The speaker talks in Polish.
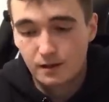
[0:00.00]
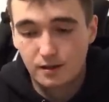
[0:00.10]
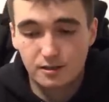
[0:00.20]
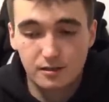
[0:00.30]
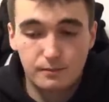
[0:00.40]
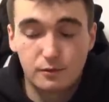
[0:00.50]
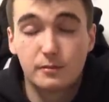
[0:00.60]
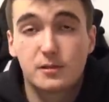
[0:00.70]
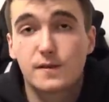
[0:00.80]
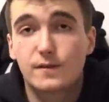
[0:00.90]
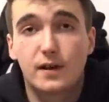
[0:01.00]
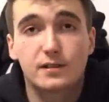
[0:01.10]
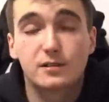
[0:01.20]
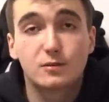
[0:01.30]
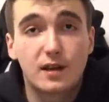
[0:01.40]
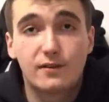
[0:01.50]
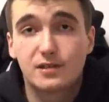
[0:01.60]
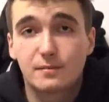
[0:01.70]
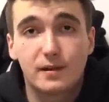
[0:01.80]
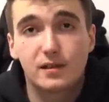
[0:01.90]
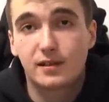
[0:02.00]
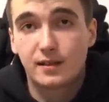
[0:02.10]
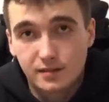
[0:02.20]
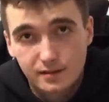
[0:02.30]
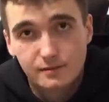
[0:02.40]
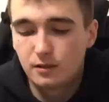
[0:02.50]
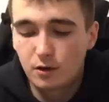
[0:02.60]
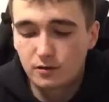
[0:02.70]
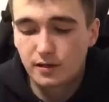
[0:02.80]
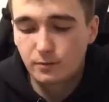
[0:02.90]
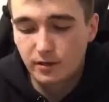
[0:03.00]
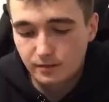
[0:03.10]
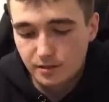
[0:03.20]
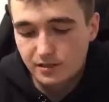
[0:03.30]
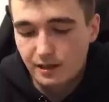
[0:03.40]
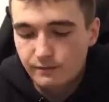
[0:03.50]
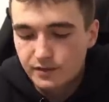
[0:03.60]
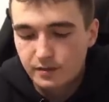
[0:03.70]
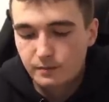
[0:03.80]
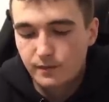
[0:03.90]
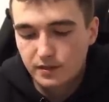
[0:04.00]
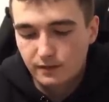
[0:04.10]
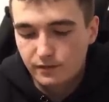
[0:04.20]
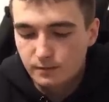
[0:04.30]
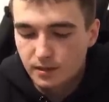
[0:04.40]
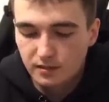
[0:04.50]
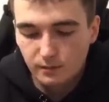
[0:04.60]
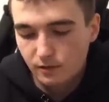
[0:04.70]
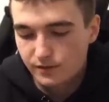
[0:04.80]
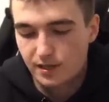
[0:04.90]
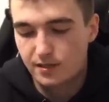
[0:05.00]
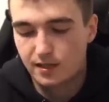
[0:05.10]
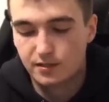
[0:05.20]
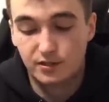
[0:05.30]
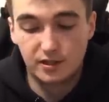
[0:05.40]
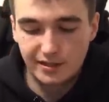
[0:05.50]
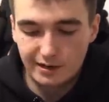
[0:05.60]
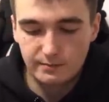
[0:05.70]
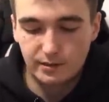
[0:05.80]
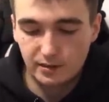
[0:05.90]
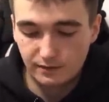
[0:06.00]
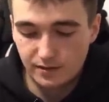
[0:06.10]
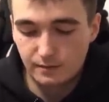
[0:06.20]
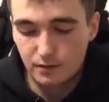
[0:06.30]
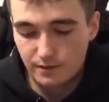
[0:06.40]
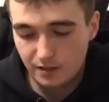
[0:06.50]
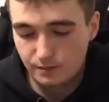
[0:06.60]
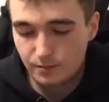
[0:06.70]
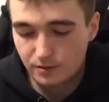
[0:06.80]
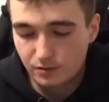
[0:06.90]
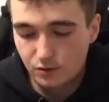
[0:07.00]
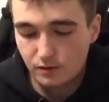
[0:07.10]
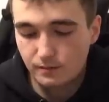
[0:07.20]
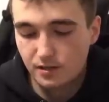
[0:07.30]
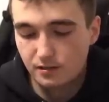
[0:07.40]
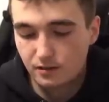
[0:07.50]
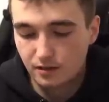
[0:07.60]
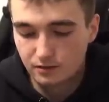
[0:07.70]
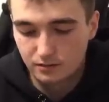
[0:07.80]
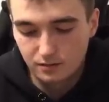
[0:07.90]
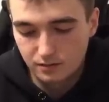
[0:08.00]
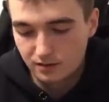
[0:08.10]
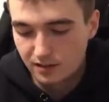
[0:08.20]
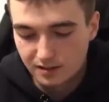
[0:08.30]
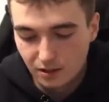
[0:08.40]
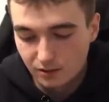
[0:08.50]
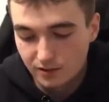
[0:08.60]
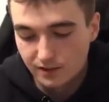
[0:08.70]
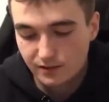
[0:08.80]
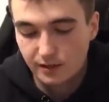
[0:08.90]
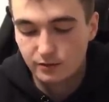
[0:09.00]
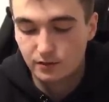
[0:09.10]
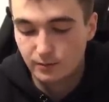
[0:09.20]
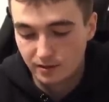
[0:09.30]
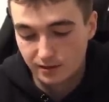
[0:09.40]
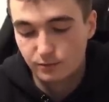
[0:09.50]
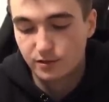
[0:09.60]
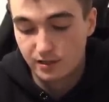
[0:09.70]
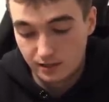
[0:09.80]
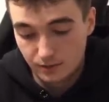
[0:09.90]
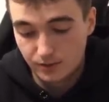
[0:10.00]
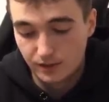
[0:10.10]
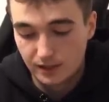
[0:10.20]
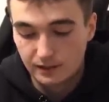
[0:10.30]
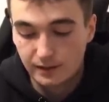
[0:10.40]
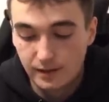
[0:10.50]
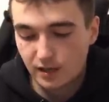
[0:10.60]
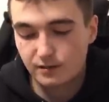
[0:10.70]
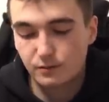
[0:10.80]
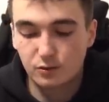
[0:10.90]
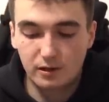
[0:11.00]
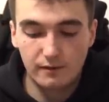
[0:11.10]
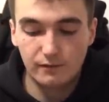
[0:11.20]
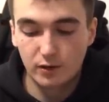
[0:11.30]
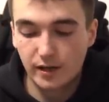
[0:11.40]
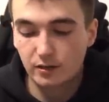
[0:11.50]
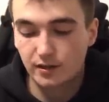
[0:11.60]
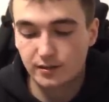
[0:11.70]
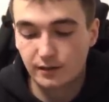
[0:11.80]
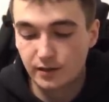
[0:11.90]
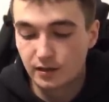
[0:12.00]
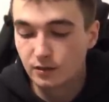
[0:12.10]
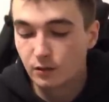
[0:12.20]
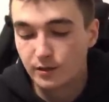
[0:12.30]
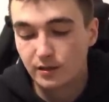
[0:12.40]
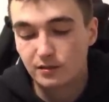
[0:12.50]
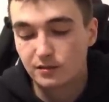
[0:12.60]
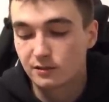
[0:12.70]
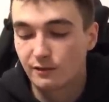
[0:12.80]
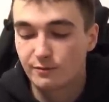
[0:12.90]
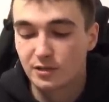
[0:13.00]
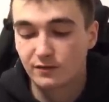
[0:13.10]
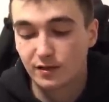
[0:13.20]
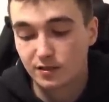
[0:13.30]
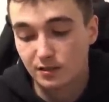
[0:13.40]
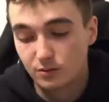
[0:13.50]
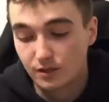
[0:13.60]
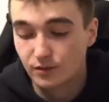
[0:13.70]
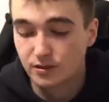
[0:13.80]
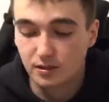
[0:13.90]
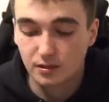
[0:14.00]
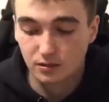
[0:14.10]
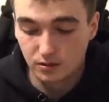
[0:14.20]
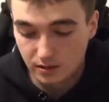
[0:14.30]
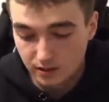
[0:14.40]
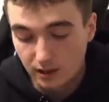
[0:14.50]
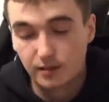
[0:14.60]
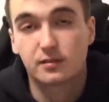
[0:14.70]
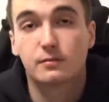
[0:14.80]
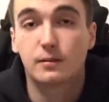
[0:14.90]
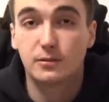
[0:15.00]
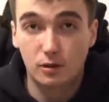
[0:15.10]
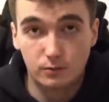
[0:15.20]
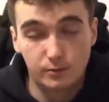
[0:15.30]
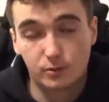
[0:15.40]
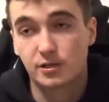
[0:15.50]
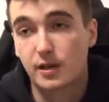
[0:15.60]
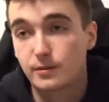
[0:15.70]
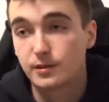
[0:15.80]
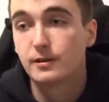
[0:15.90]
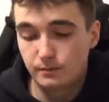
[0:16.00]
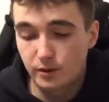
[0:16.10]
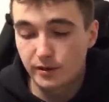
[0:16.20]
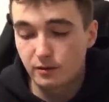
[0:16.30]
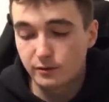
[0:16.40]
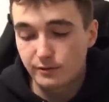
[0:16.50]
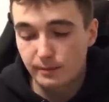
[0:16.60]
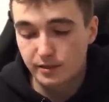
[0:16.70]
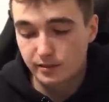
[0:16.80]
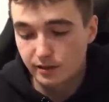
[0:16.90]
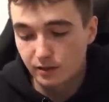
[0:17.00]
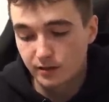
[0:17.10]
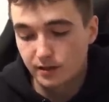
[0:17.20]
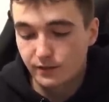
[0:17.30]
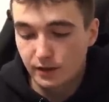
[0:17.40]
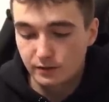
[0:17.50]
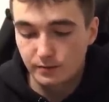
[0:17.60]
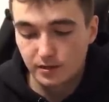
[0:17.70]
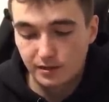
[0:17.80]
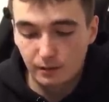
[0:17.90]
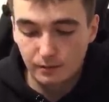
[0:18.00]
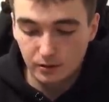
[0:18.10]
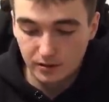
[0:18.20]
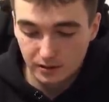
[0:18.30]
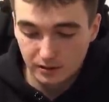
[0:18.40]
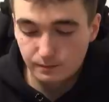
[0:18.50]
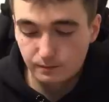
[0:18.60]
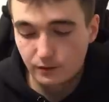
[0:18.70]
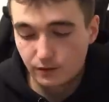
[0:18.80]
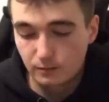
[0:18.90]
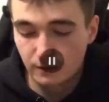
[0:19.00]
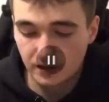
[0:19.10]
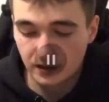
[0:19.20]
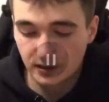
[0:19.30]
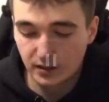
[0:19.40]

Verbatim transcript: Jeżeli plują ci w twarz, nie udawaj, że pada deszcz. Rok temu, kiedy przestałem występować na filmach, nie było wcale tak, że nie chciałem na nich występować, po prostu czułem się do tego niezdolny ze względu na moje zaburzenia emocjonalne. Każdym szukałem wrogiego nastawienia do mnie i żyłem w przeświadczeniu, że w ostateczności i tak jestem tam nikomu niepotrzebny. Po kilku słabszych tygodniach stwierdziłem, że chciałbym chociaż poinformować.